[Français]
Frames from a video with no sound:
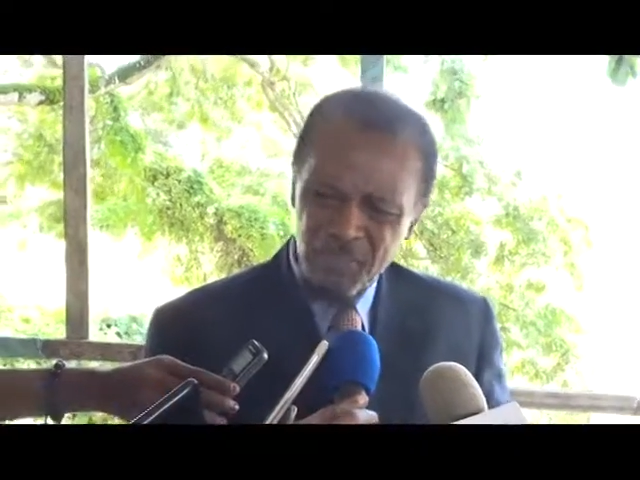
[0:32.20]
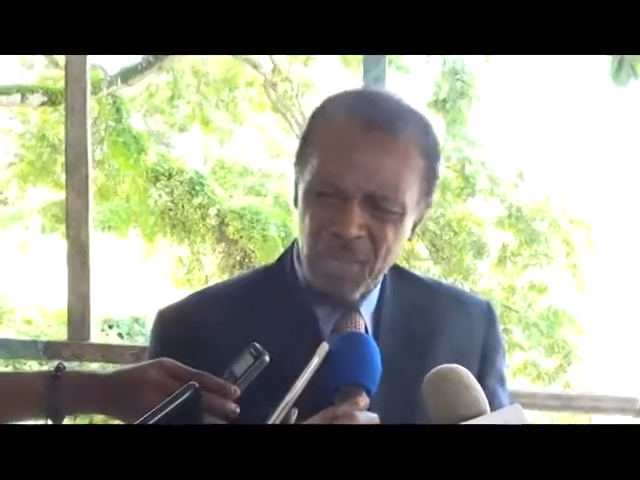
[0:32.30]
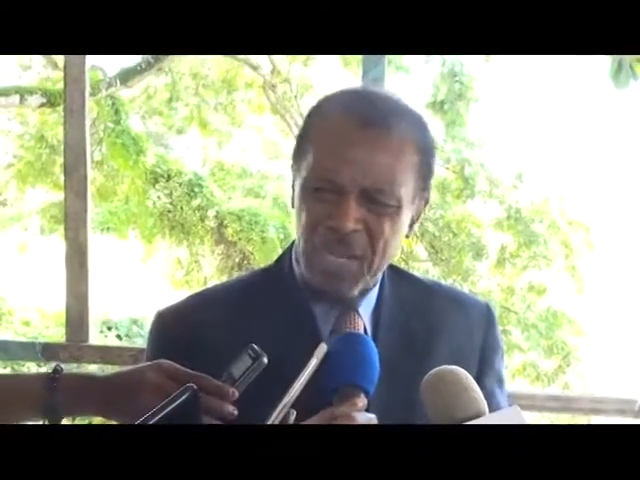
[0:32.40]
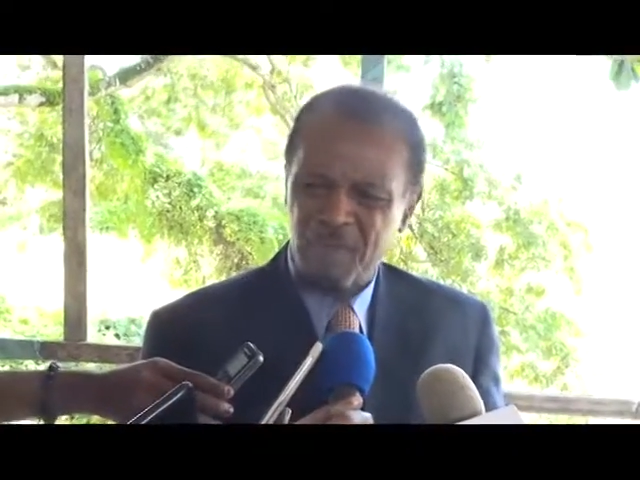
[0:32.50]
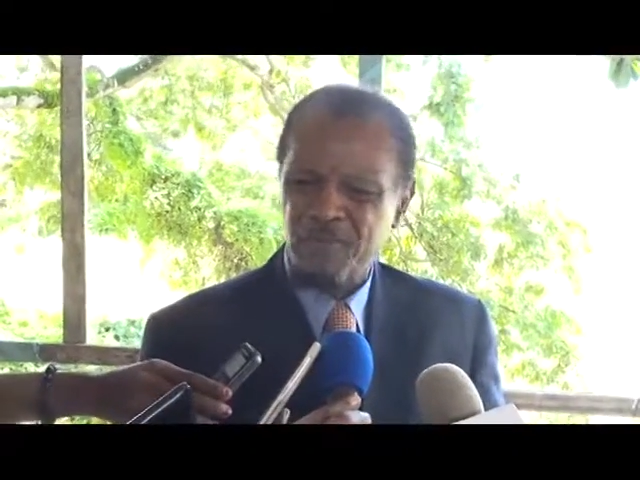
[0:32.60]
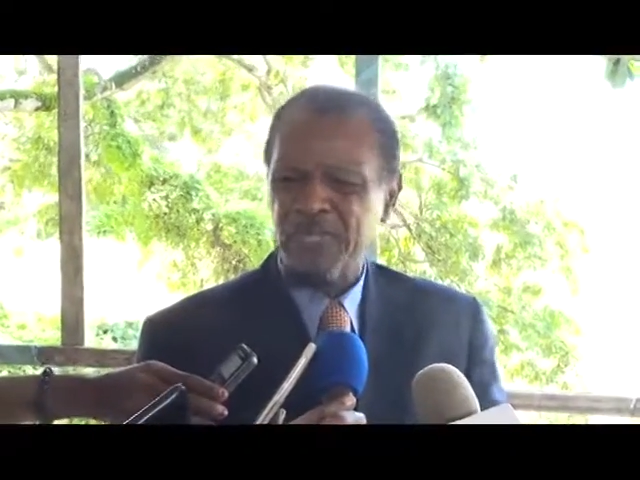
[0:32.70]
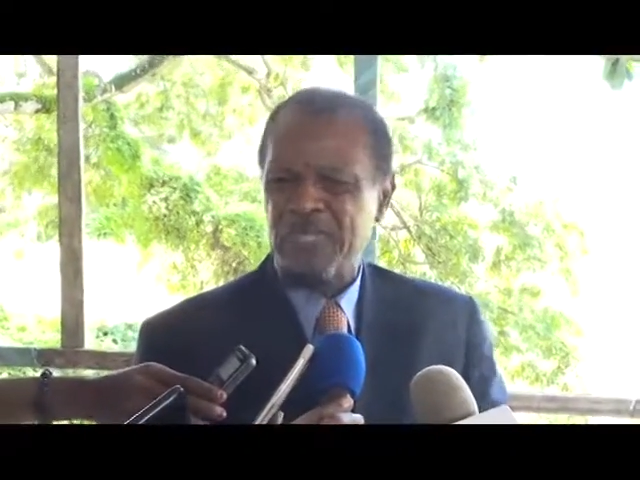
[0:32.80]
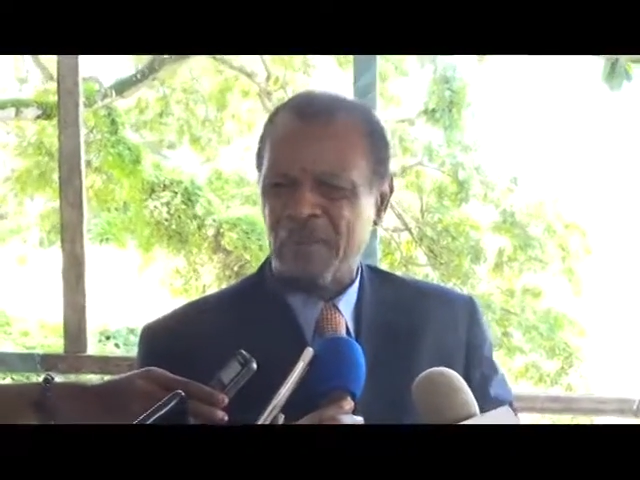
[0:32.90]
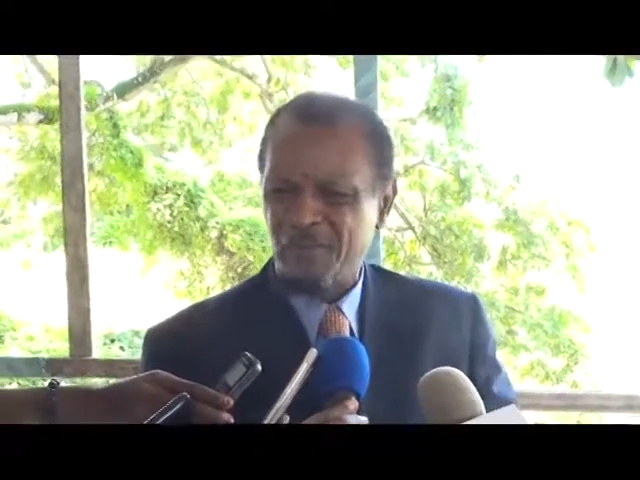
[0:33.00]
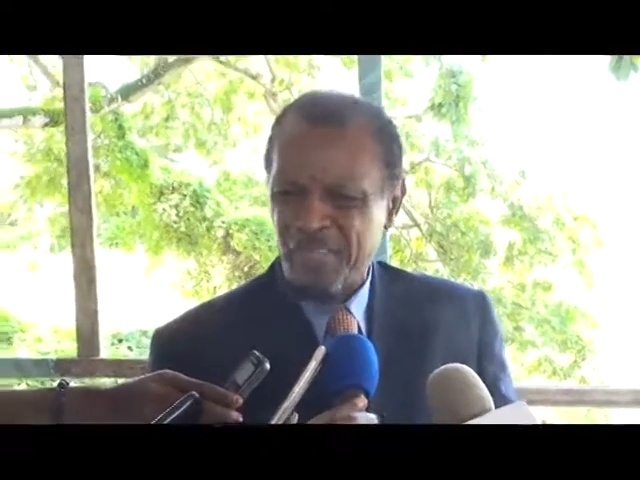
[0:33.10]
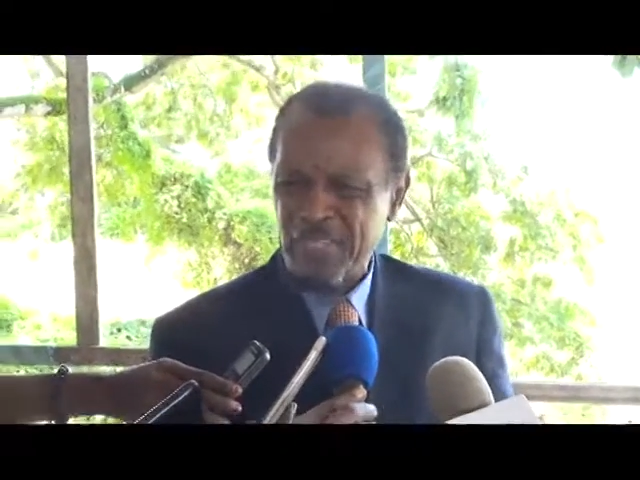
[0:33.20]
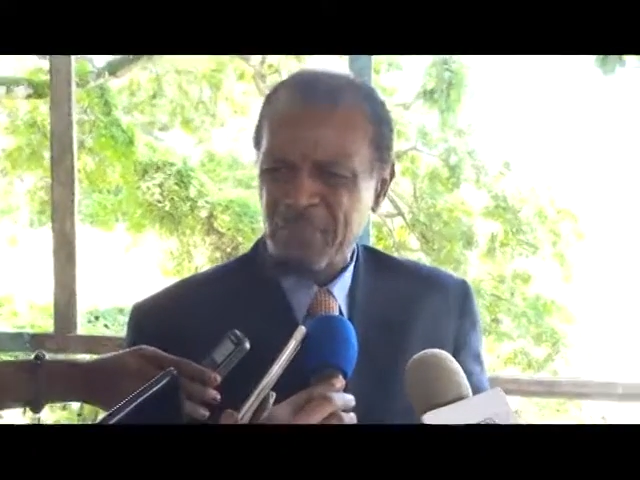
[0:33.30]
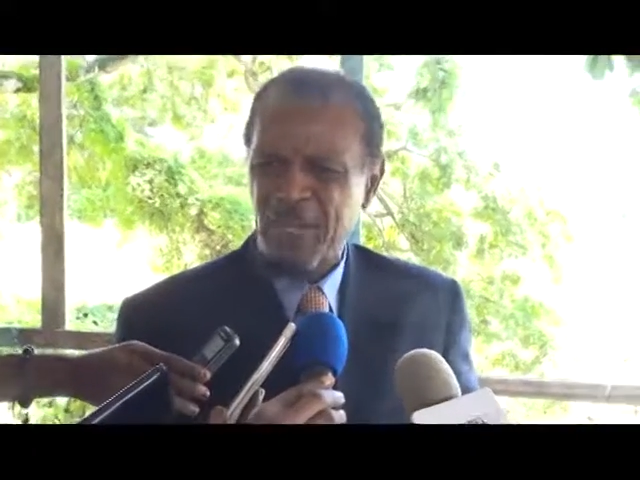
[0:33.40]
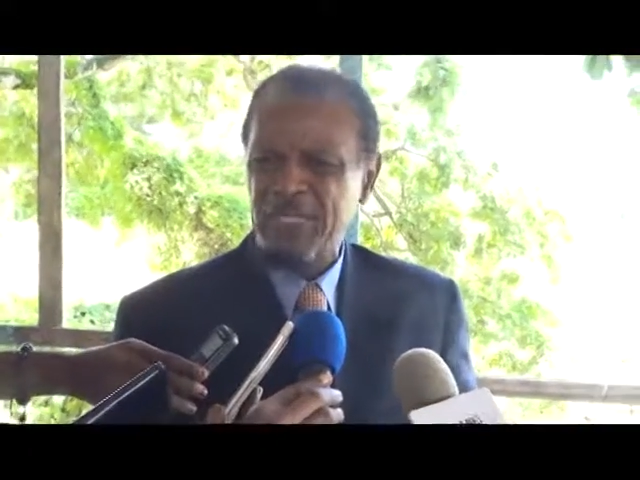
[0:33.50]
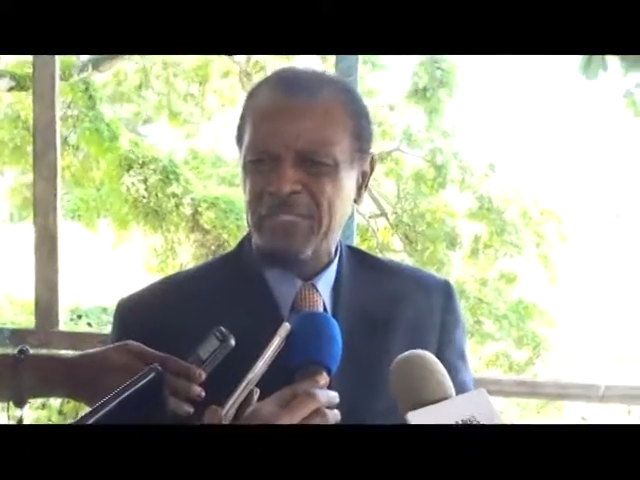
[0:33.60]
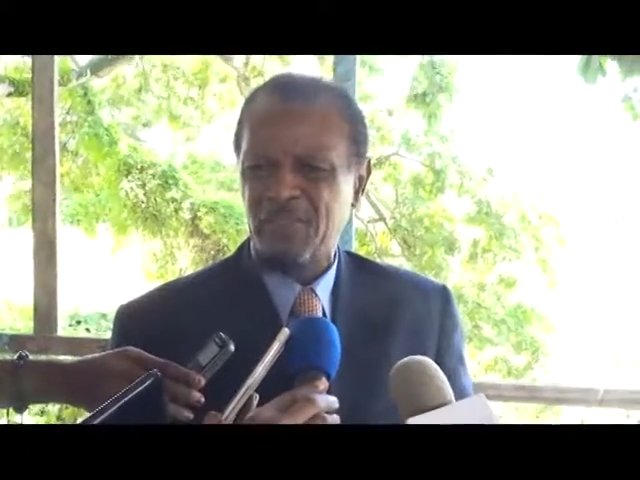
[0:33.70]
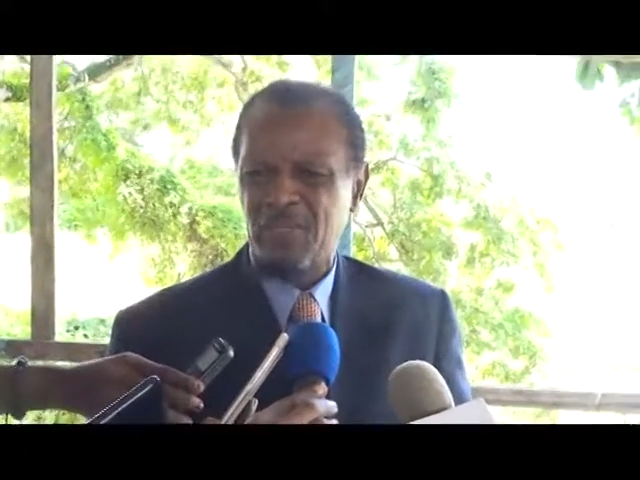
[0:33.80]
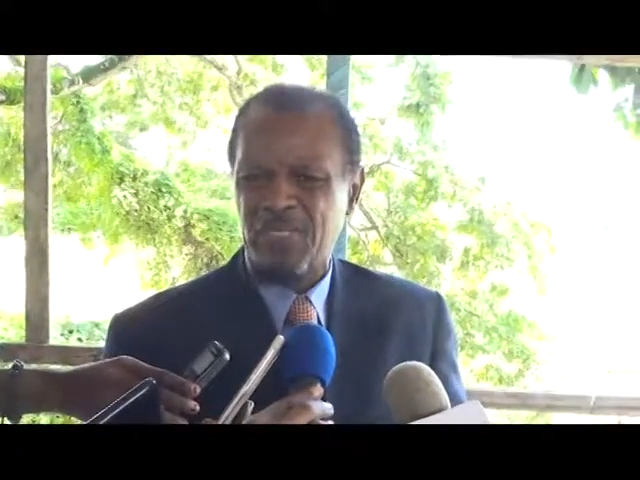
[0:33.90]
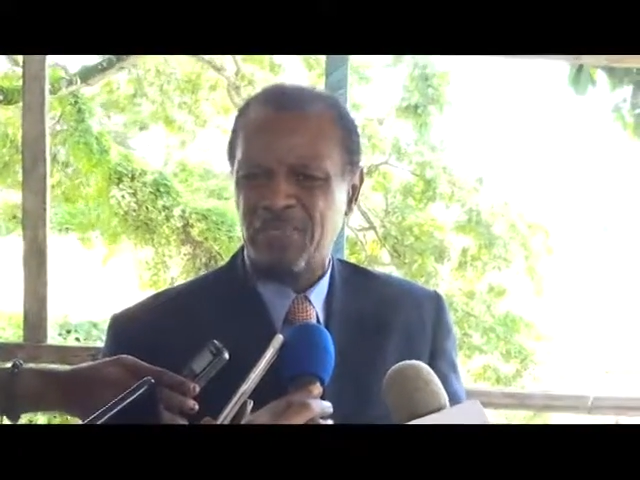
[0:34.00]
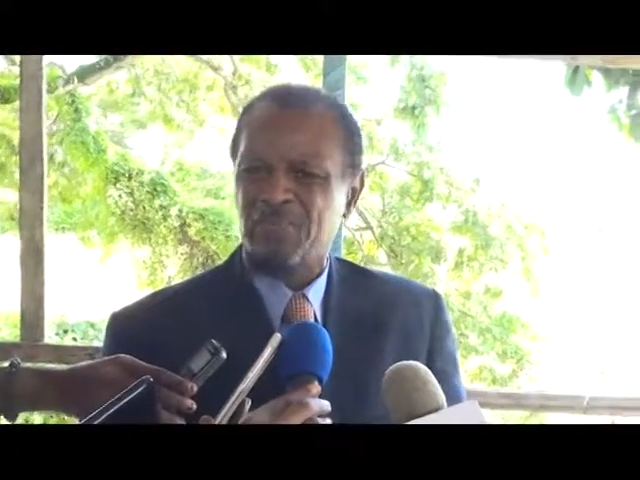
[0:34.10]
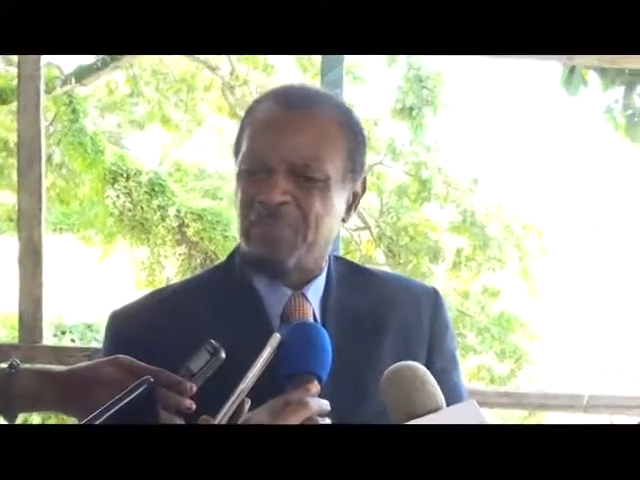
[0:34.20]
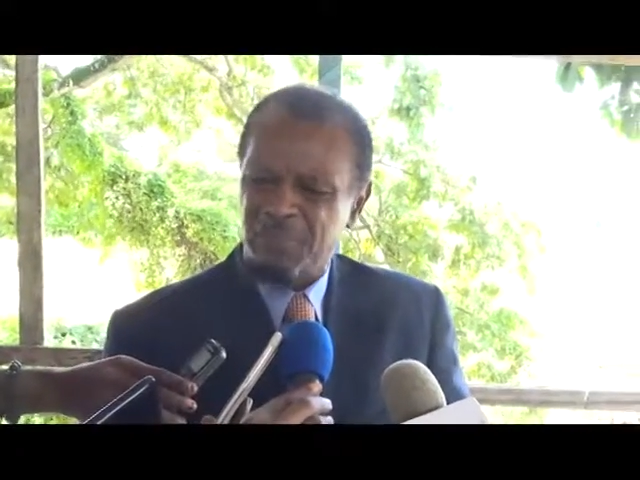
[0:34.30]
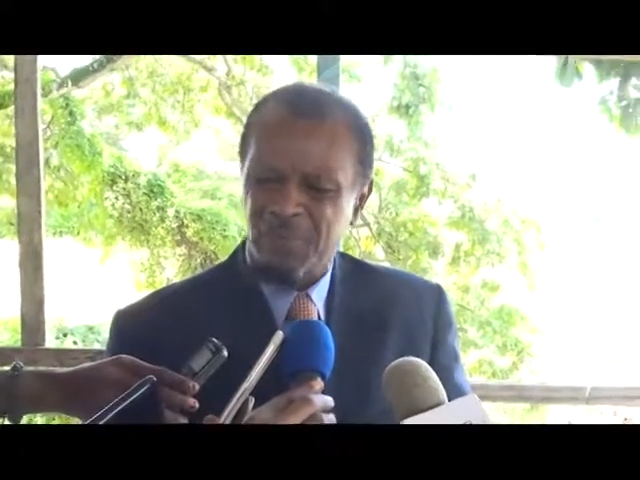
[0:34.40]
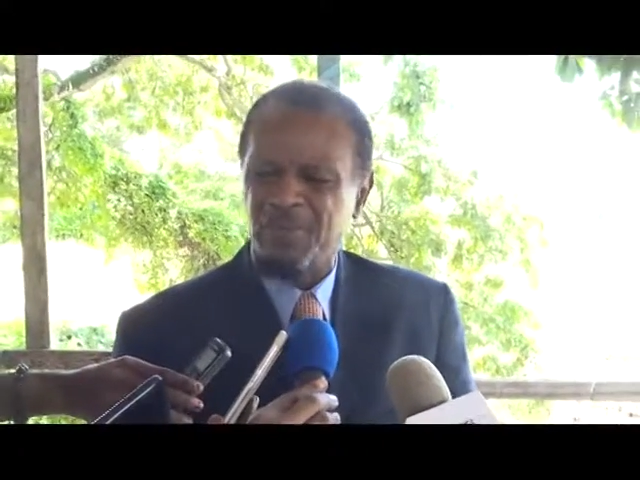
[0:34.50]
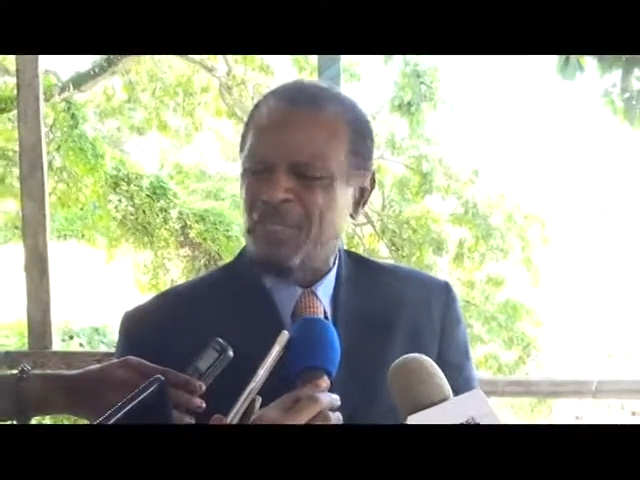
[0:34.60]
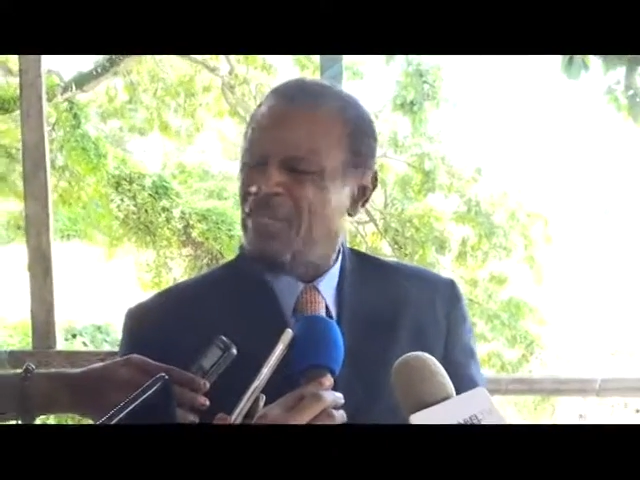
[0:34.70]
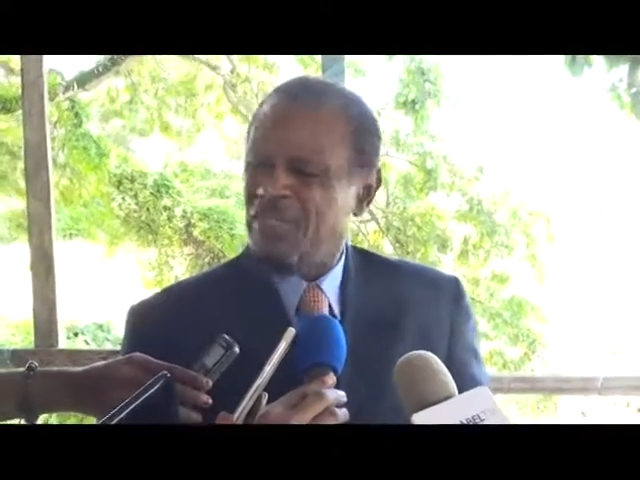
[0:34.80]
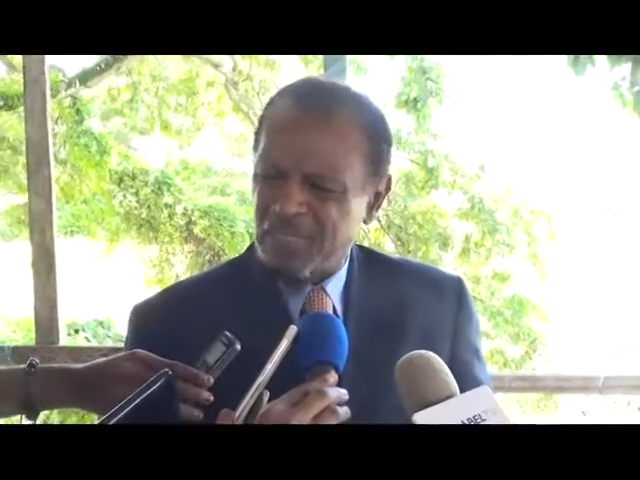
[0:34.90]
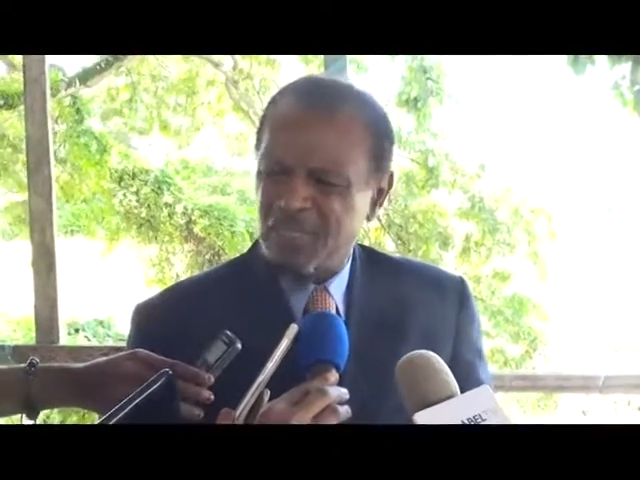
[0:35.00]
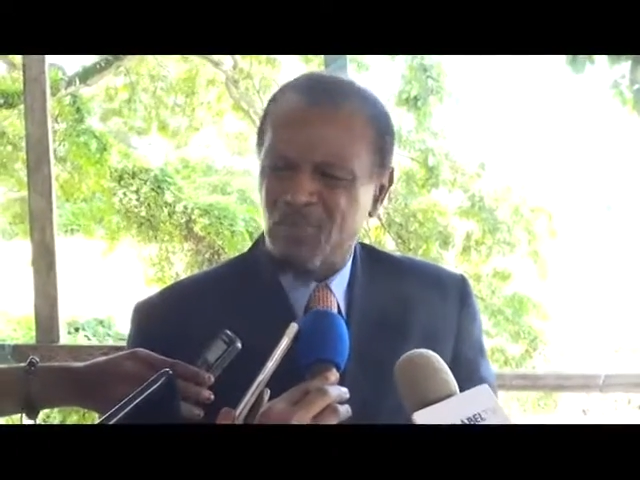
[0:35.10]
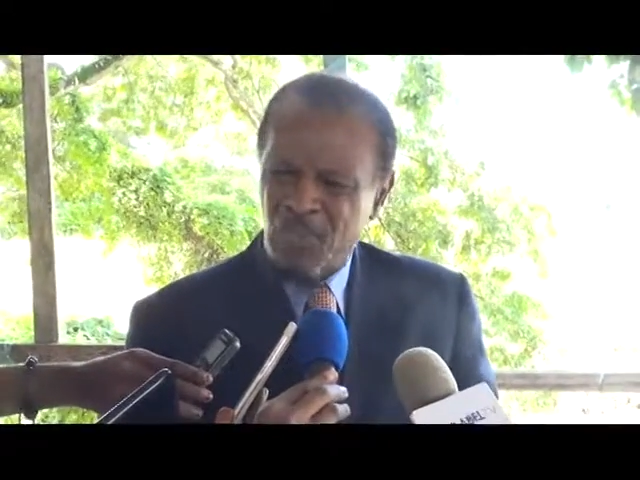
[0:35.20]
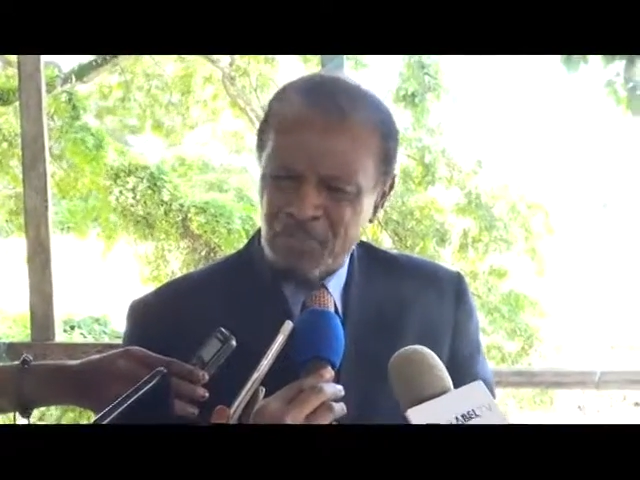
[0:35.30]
Douala, vous êtes envahi par les inondations. bon, si toi